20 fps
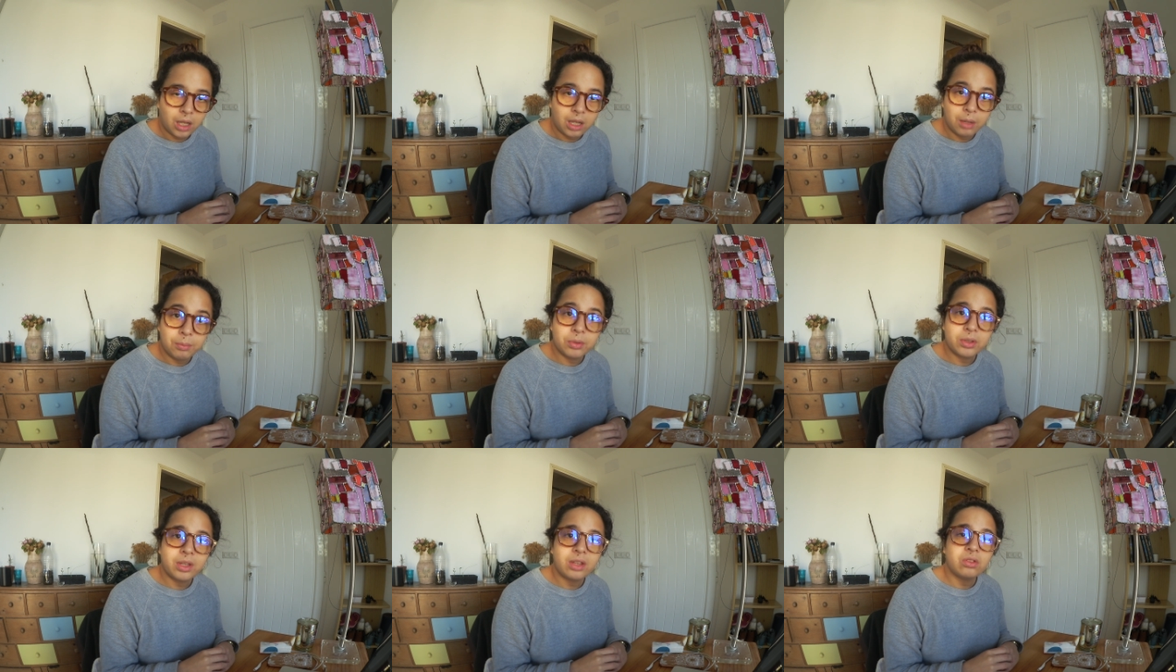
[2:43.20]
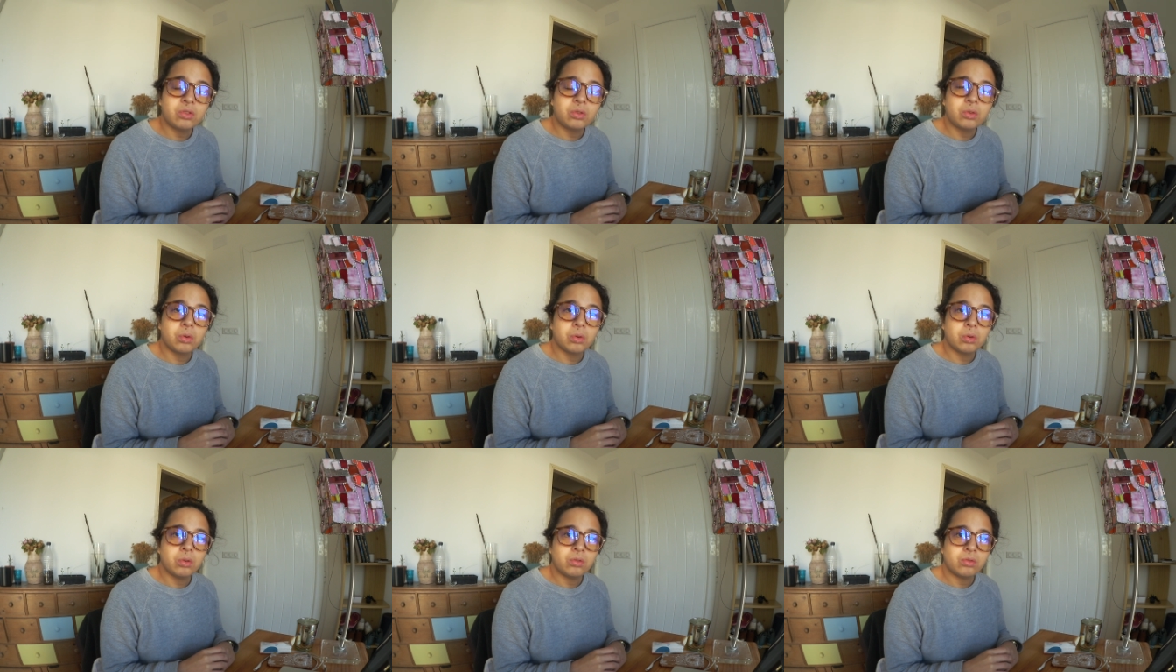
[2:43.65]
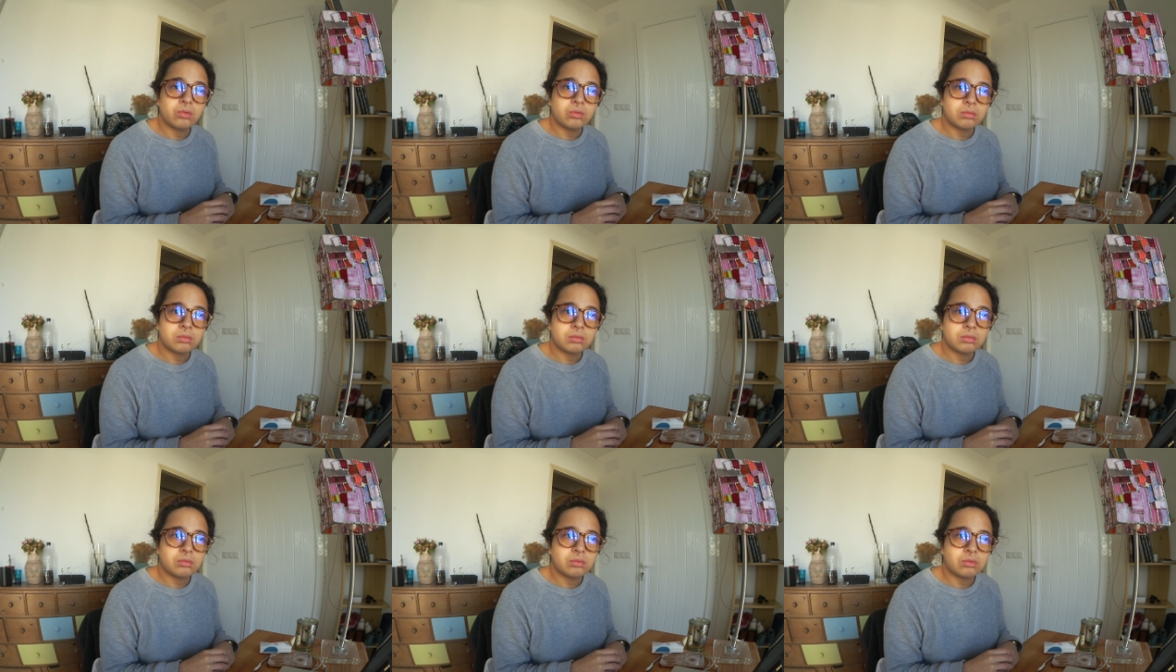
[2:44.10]
Et peut-être que
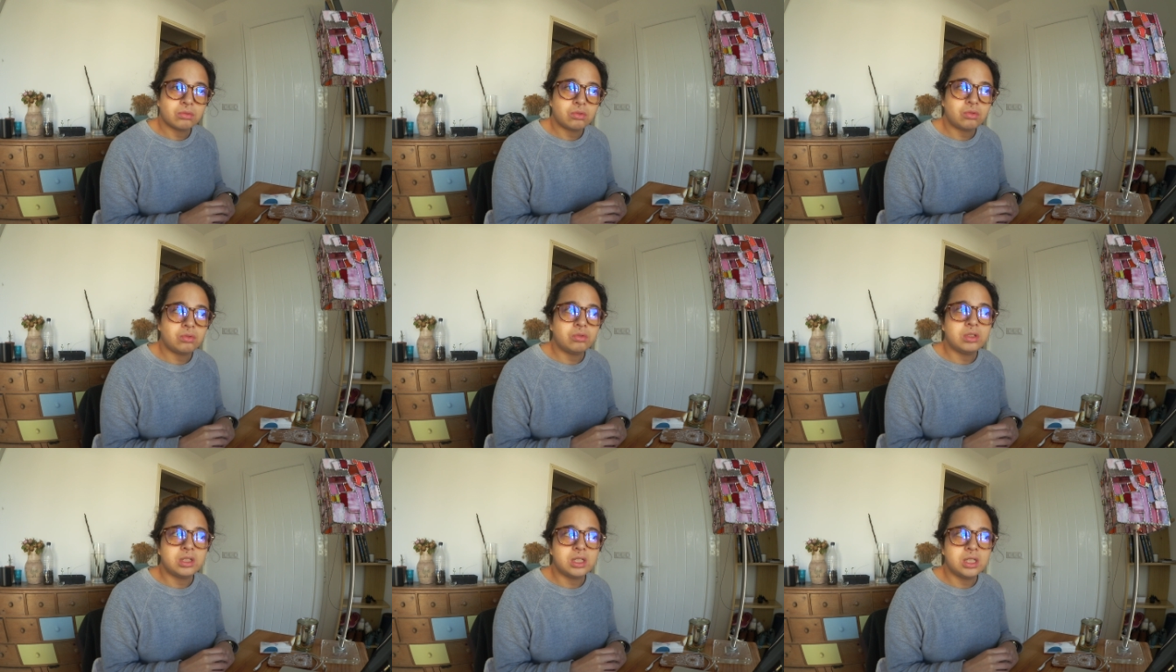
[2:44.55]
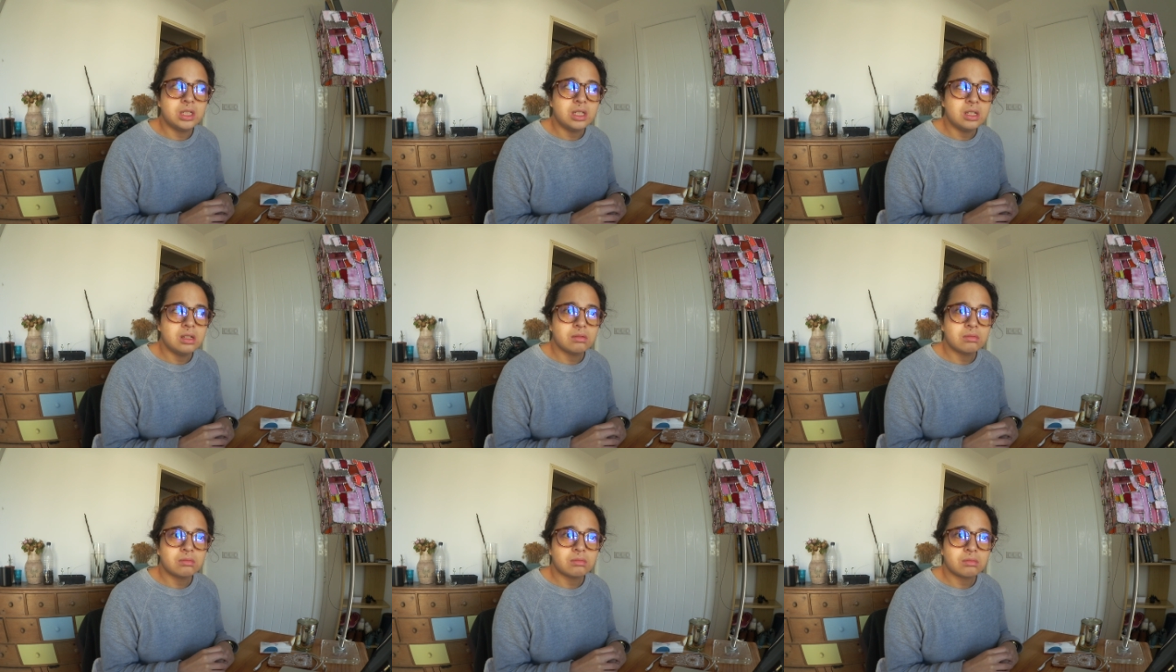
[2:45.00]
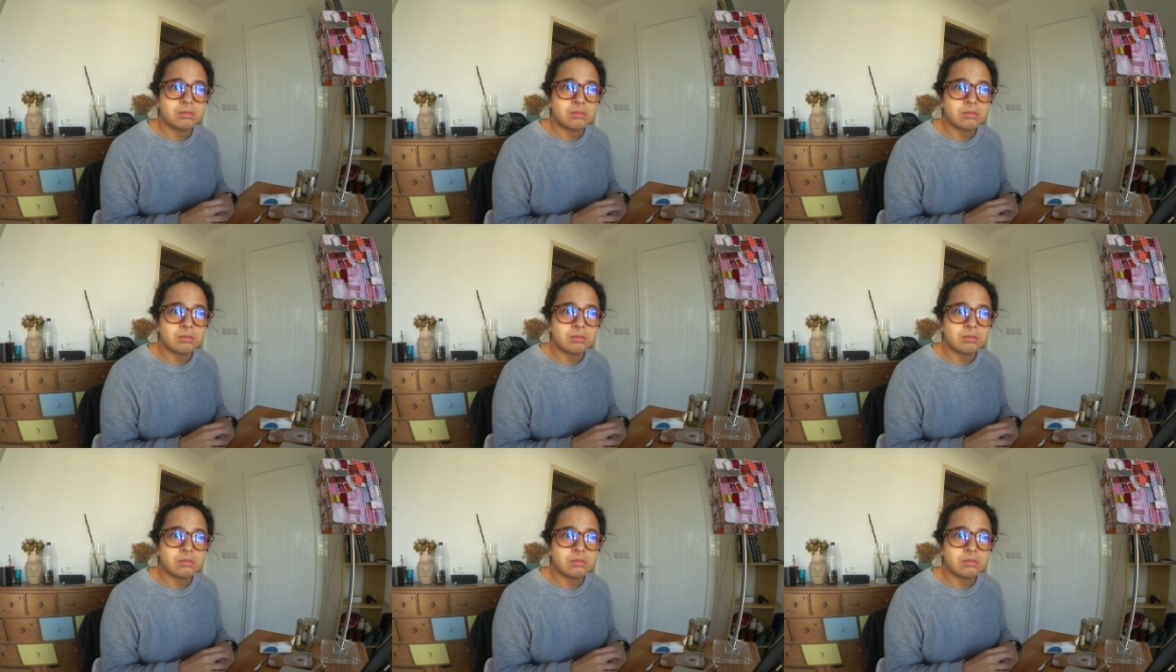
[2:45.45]
tu te dis,